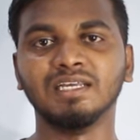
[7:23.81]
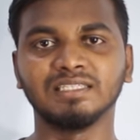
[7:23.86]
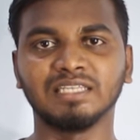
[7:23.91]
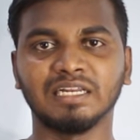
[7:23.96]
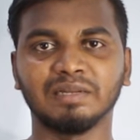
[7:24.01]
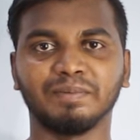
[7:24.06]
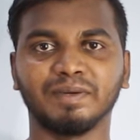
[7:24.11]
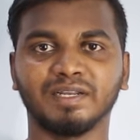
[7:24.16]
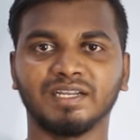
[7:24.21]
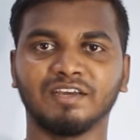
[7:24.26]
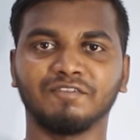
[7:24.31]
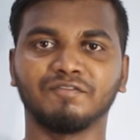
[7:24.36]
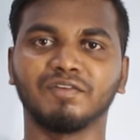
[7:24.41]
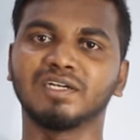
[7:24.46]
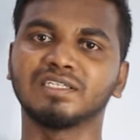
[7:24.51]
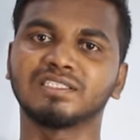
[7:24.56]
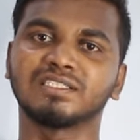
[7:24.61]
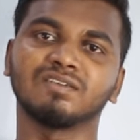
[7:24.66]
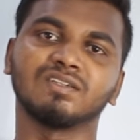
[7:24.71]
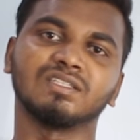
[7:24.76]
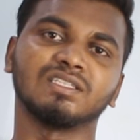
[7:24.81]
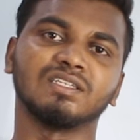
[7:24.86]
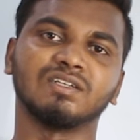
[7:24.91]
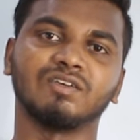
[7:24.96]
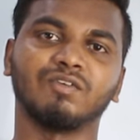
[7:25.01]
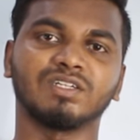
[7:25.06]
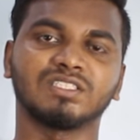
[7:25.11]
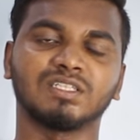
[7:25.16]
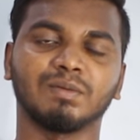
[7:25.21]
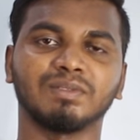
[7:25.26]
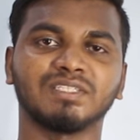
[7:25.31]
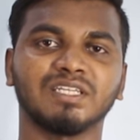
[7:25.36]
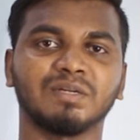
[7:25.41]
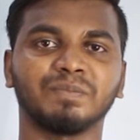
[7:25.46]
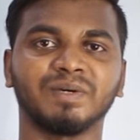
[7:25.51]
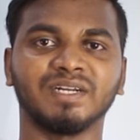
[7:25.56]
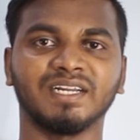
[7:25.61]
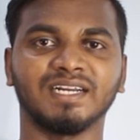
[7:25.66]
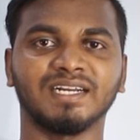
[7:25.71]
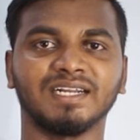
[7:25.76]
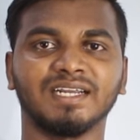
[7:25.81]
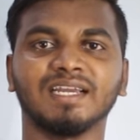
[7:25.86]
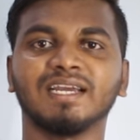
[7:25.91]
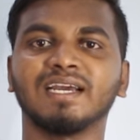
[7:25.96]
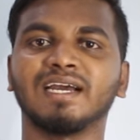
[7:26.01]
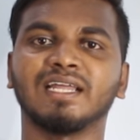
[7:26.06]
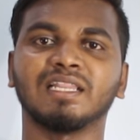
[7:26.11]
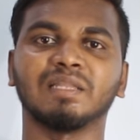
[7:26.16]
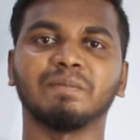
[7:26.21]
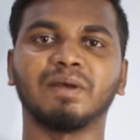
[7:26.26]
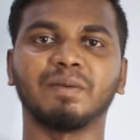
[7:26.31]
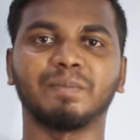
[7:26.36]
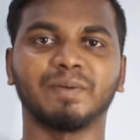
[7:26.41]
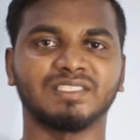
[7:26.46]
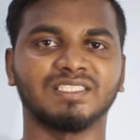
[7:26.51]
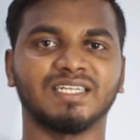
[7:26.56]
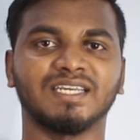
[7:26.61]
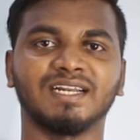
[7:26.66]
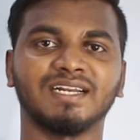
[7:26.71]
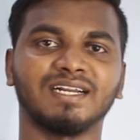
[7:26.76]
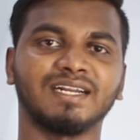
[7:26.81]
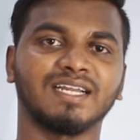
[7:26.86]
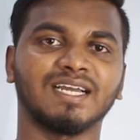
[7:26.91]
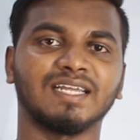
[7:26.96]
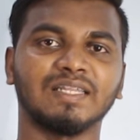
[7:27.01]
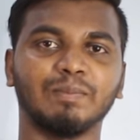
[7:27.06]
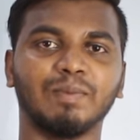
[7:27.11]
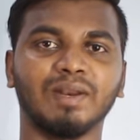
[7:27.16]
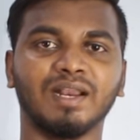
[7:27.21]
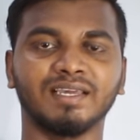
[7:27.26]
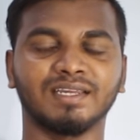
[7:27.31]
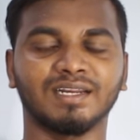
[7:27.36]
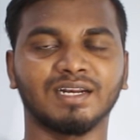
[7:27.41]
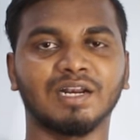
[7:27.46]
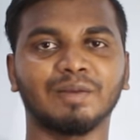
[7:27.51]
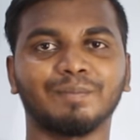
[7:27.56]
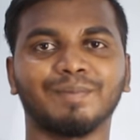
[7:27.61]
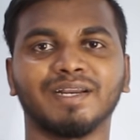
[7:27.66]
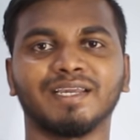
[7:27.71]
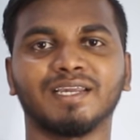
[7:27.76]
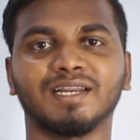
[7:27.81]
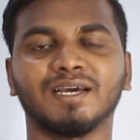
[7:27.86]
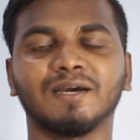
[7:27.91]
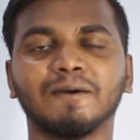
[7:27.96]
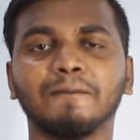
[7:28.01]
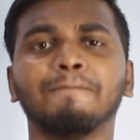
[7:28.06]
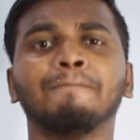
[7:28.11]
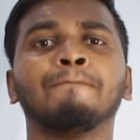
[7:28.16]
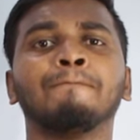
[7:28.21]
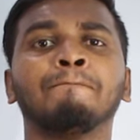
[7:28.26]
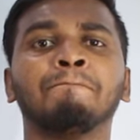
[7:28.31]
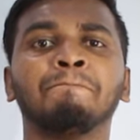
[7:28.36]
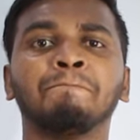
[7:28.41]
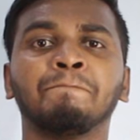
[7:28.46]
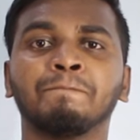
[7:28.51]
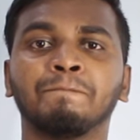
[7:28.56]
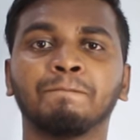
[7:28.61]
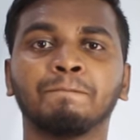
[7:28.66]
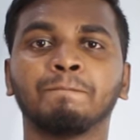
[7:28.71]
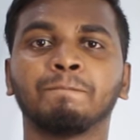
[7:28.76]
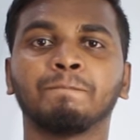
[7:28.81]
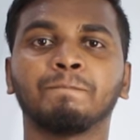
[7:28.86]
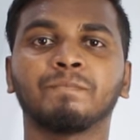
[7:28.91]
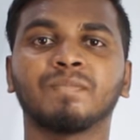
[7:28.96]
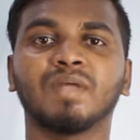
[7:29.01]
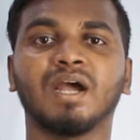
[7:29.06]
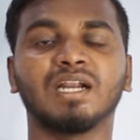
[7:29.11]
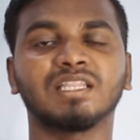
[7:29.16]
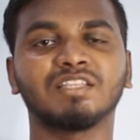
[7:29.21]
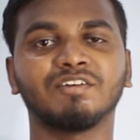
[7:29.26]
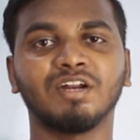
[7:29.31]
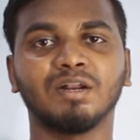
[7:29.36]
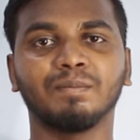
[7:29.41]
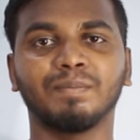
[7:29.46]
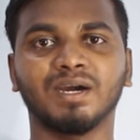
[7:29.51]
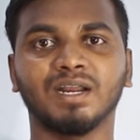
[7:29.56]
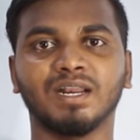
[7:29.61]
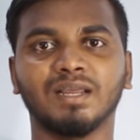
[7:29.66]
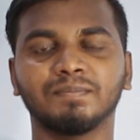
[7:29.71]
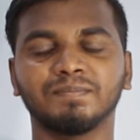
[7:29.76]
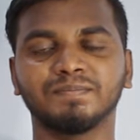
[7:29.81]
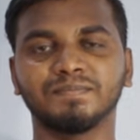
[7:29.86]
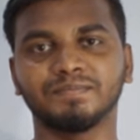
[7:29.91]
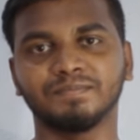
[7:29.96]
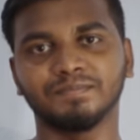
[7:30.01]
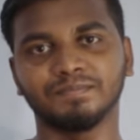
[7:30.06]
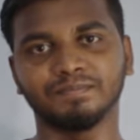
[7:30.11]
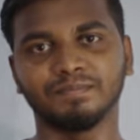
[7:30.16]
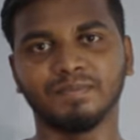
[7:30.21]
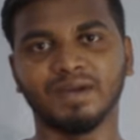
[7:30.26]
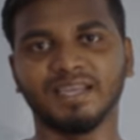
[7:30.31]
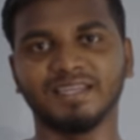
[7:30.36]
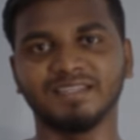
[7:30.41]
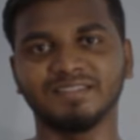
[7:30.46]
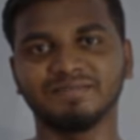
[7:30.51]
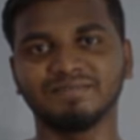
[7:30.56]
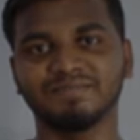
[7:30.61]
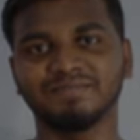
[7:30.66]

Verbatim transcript: சில பேர் என் ஃப்ரெண்ட்ஸுக்கு வந்து வாட்ஸ்அப்பில் சென்ட் இருக்கேன் அந்த மாதிரி பிரச்சனைகள் இருக்காது பெல் ஐக்கன் கிளிக் பண்ணிங்கன்னா அடுத்த வீடியோவில் பார்க்கலாம் பாய்